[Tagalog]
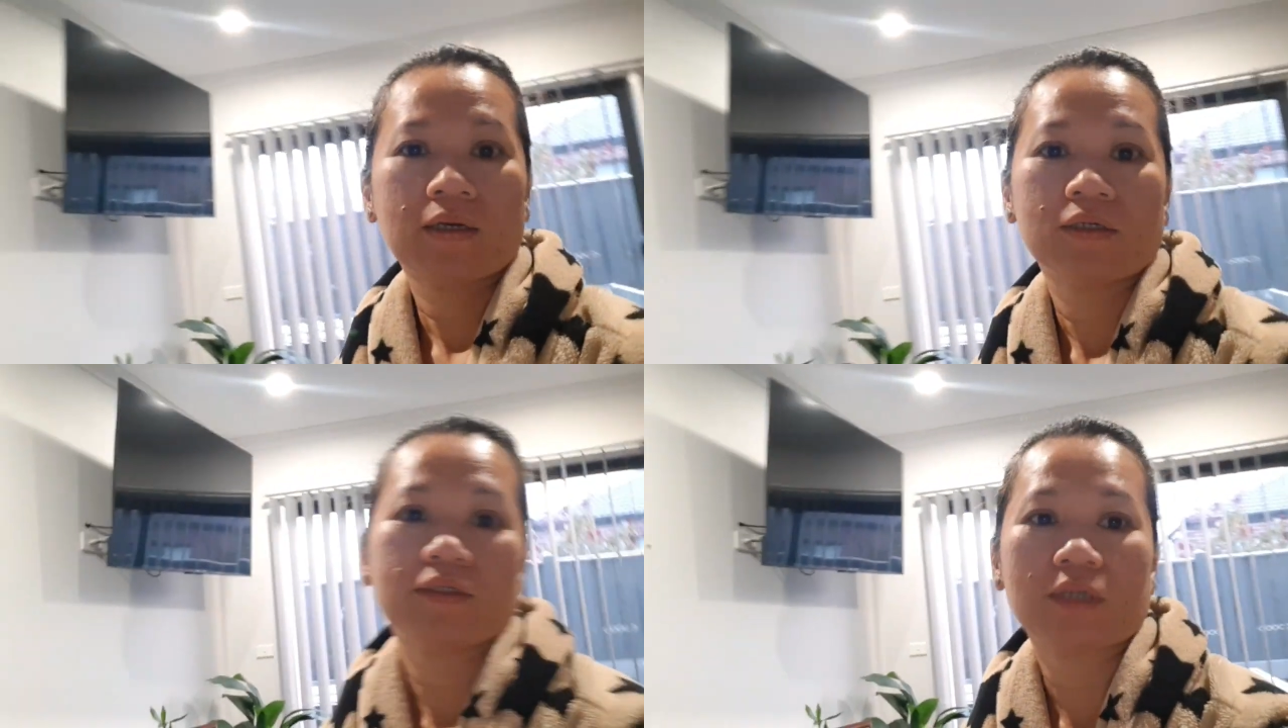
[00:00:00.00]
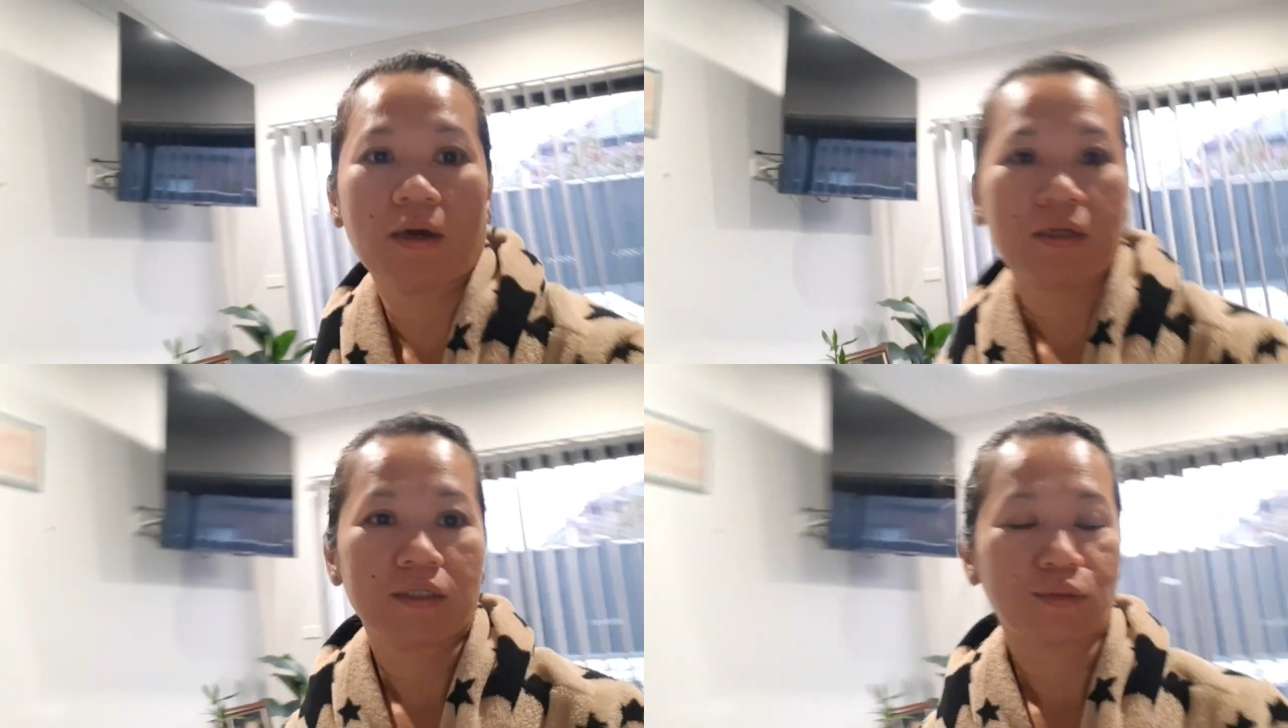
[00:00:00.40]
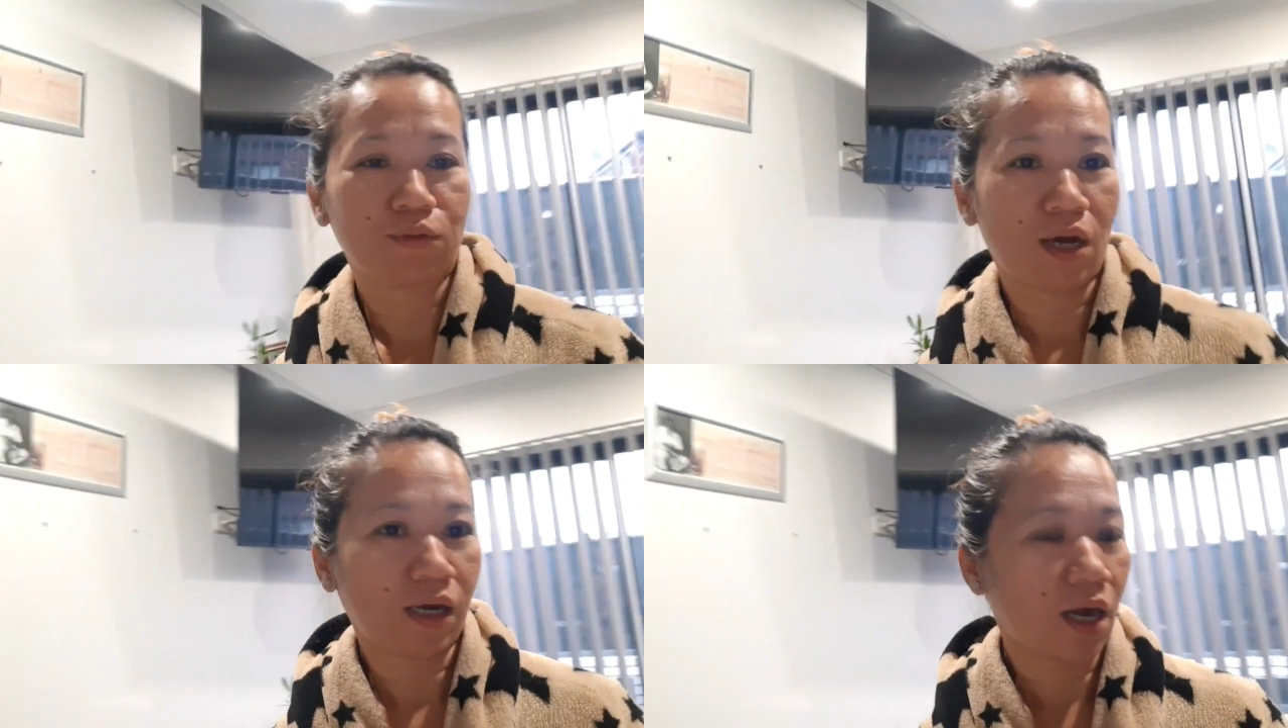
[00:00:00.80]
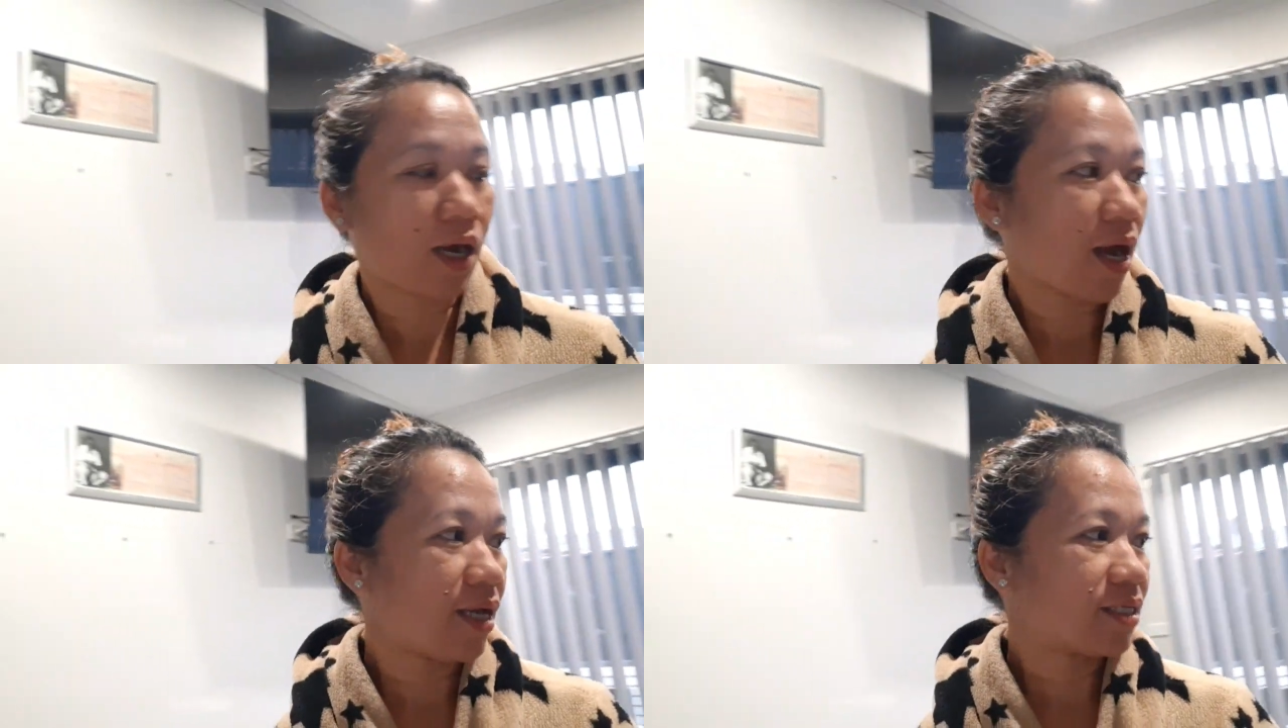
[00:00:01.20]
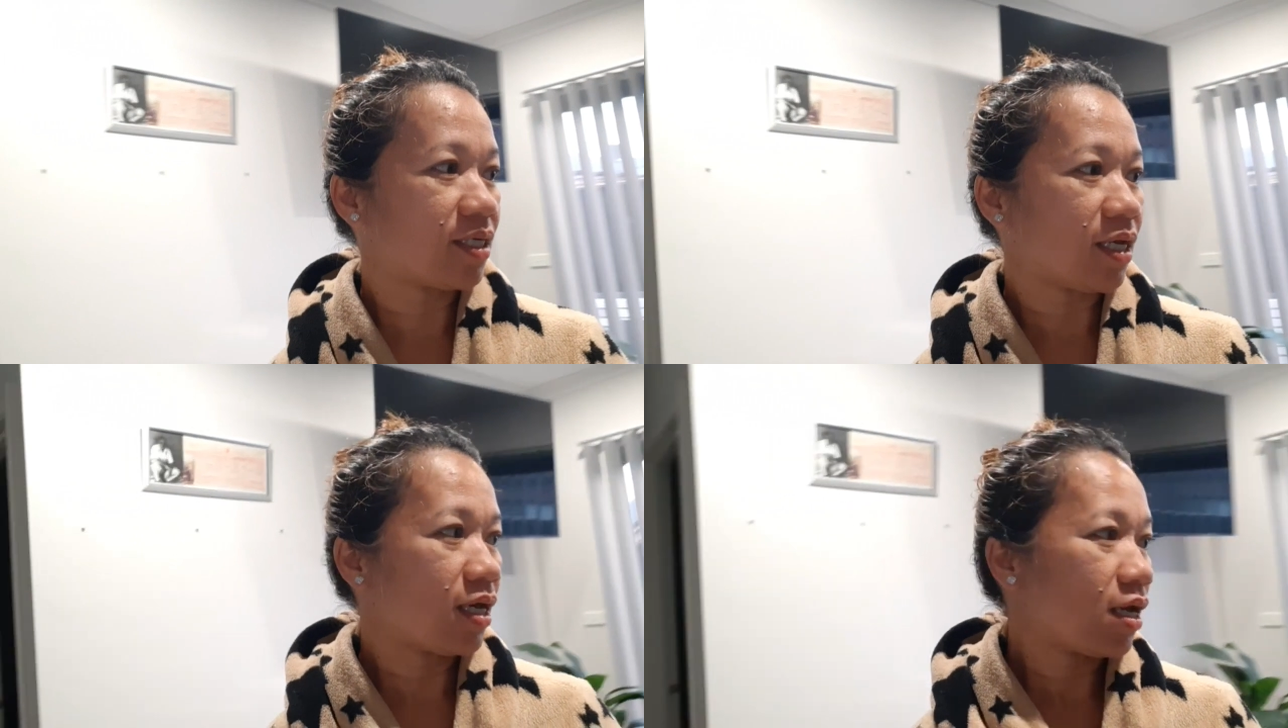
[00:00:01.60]
So, so, nagagalit
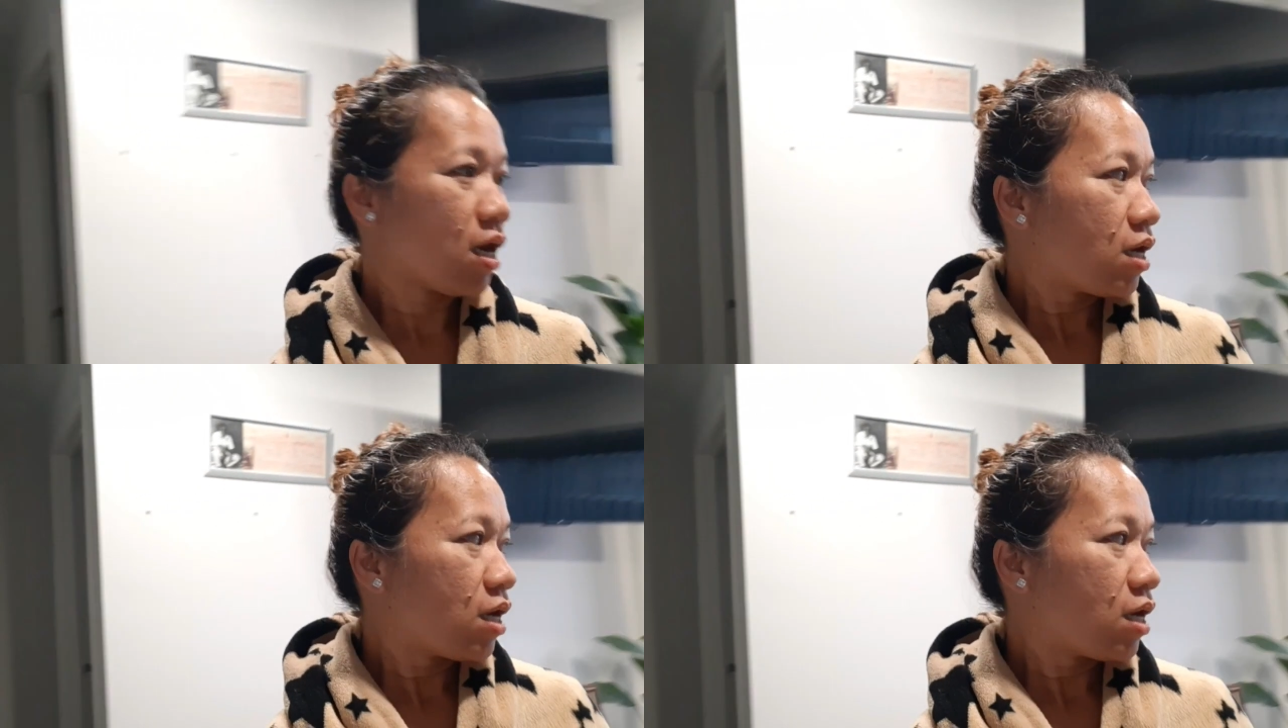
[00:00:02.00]
si Neil.